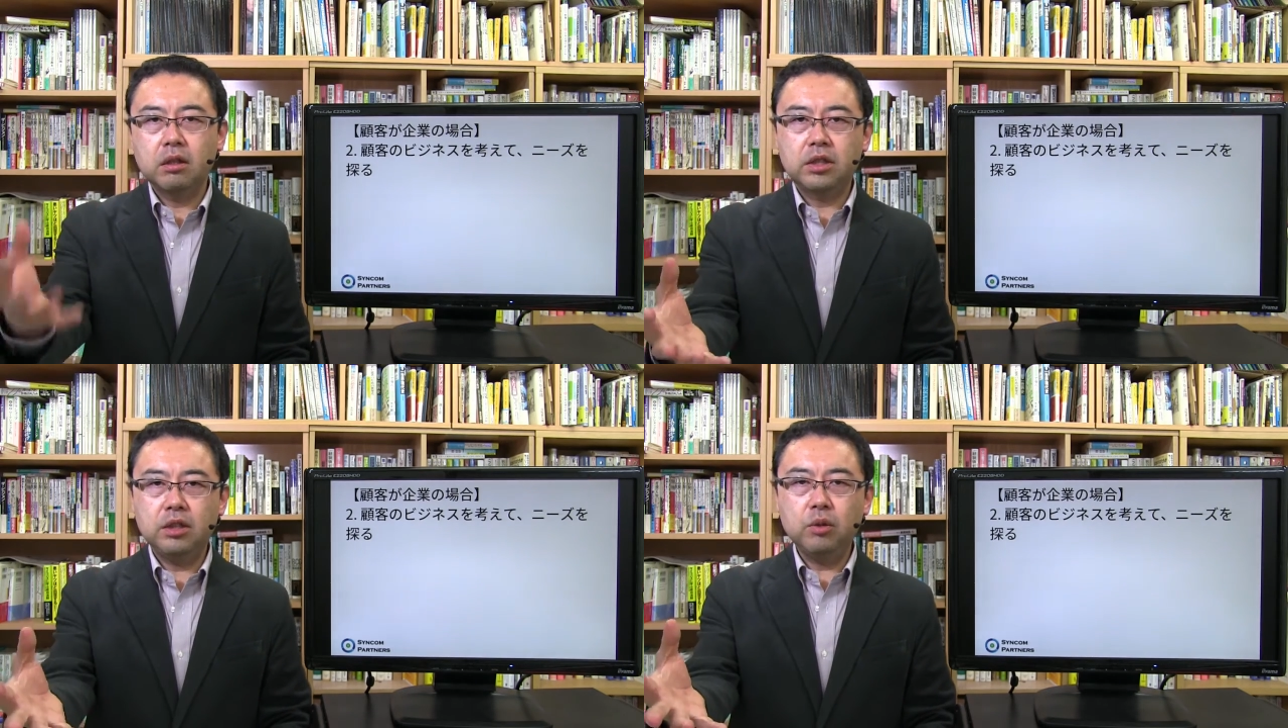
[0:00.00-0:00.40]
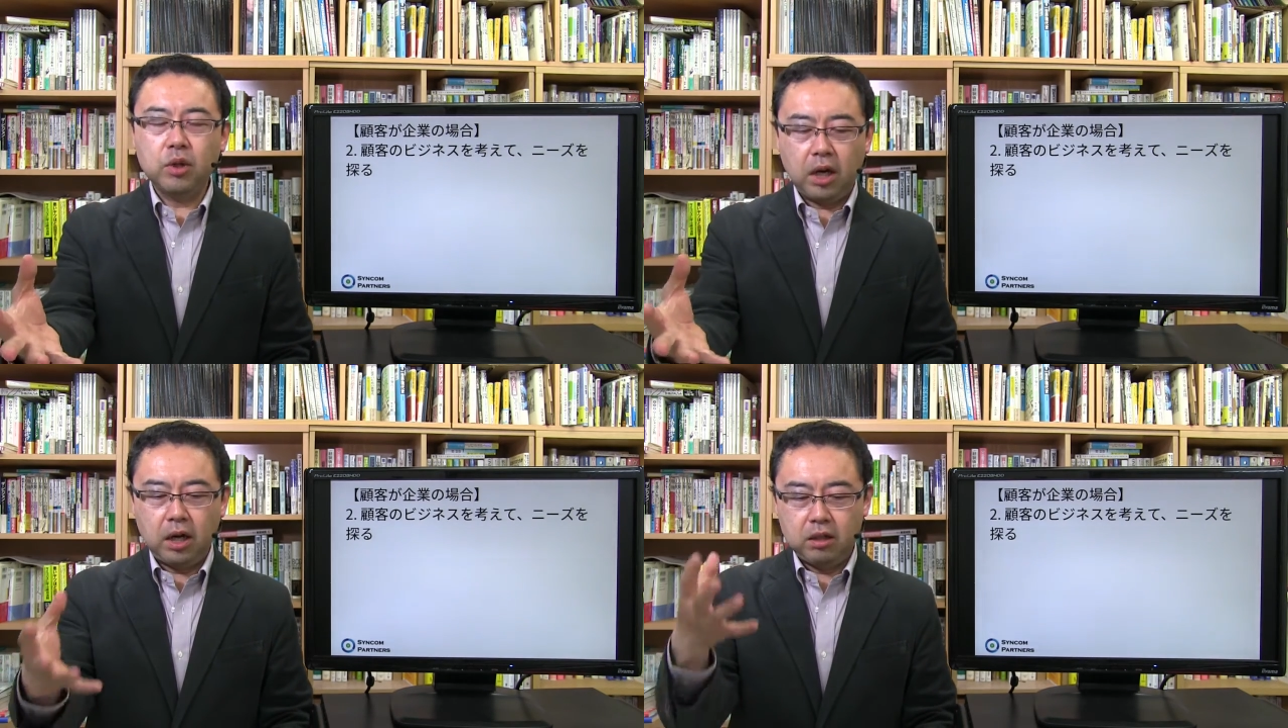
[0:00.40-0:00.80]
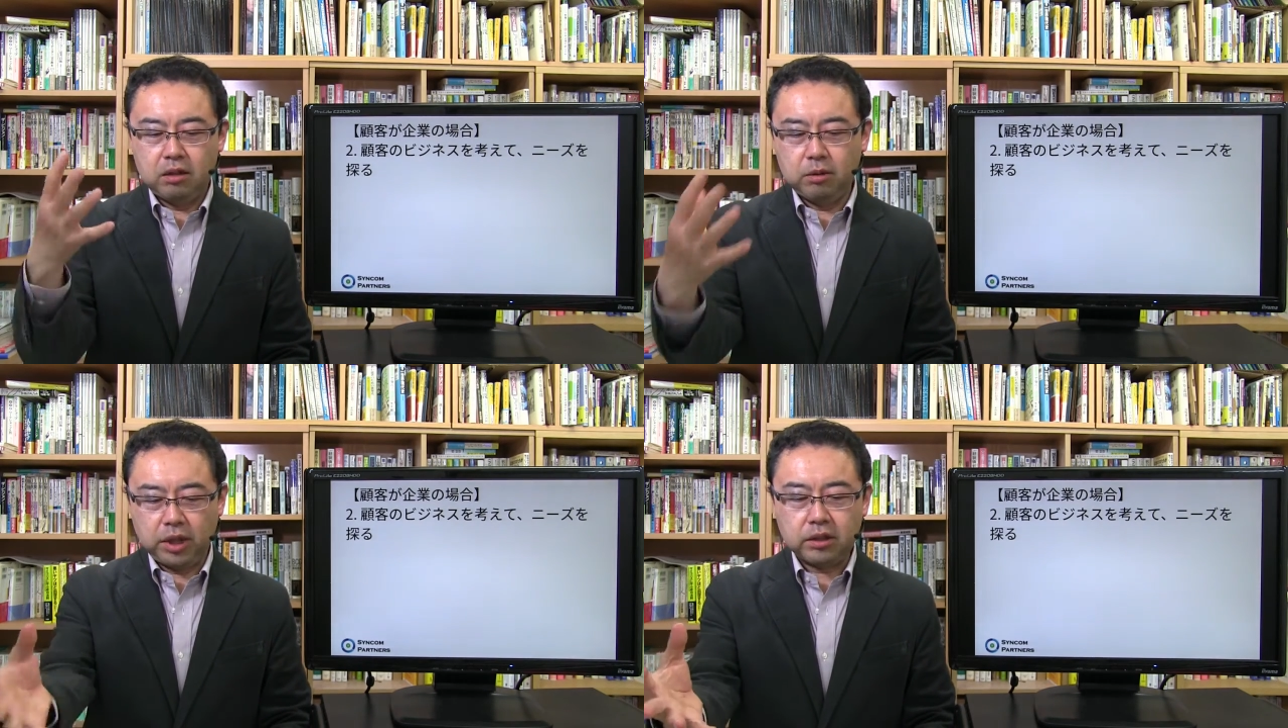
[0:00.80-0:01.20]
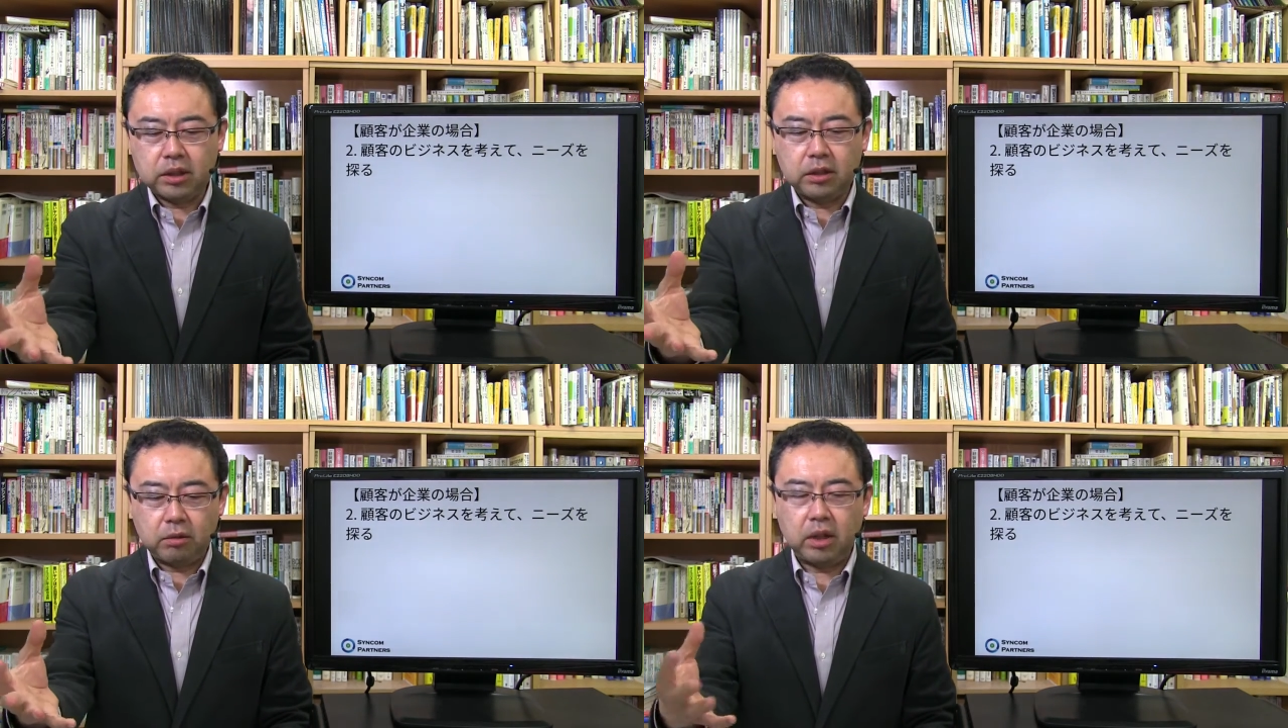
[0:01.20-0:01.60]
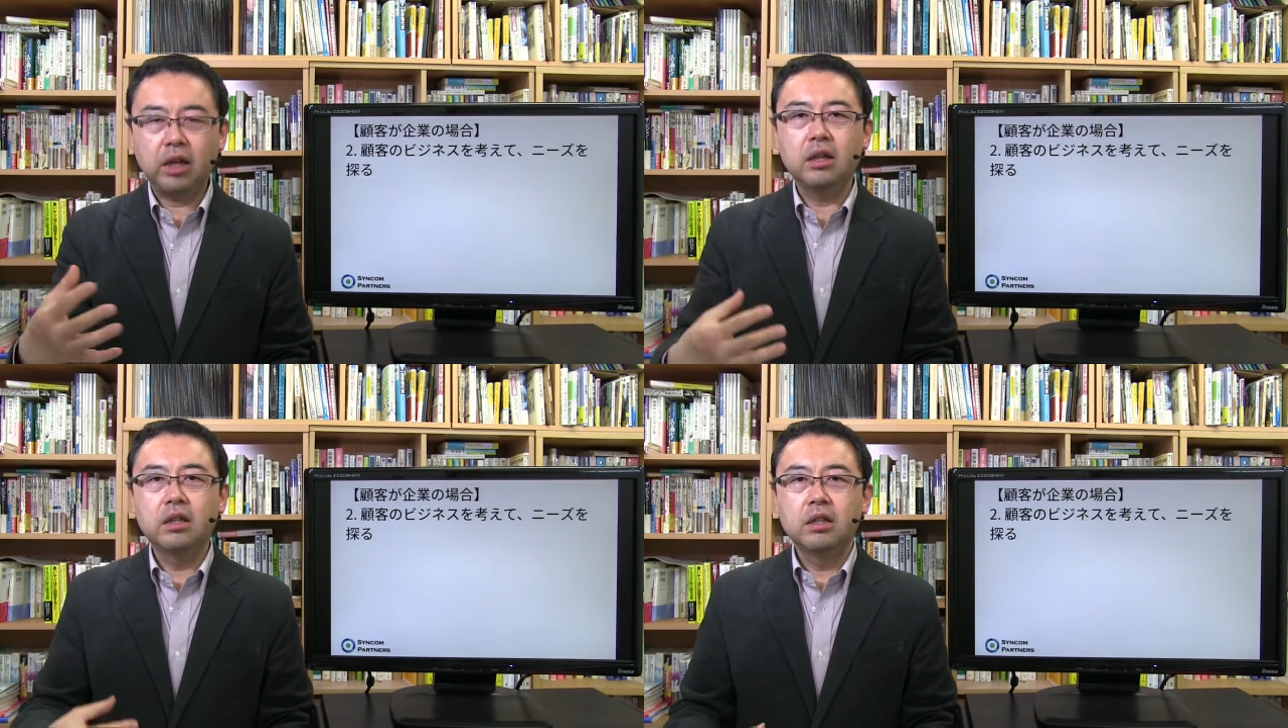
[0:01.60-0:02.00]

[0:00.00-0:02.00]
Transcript: 企業がお客さんなので、